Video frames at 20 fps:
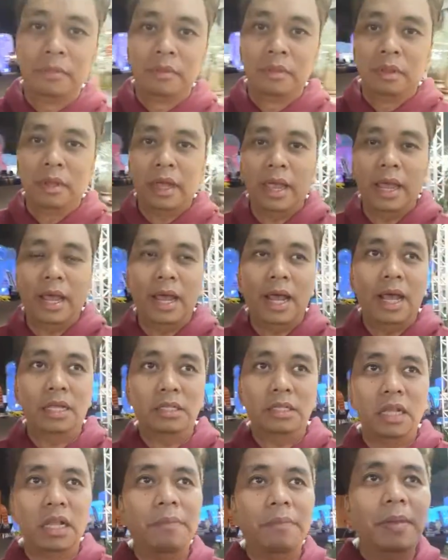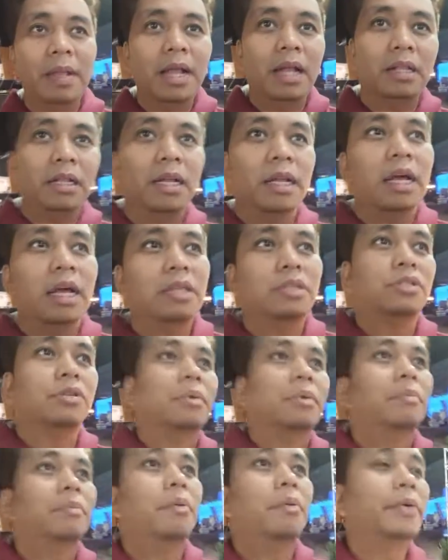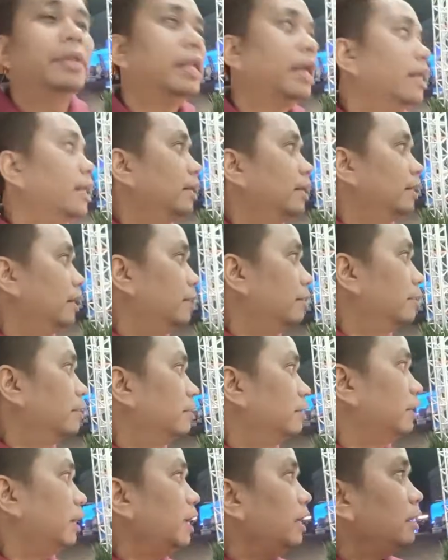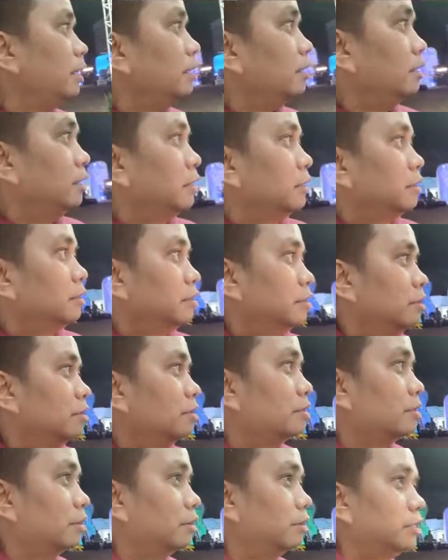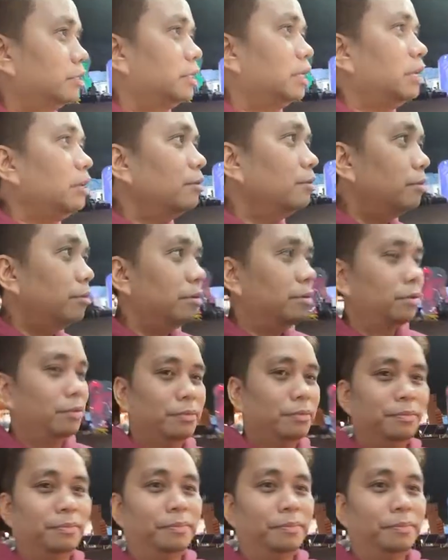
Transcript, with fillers: Kaya silipin natin guys yung mga pupuntahan natin. Okay? So, see you!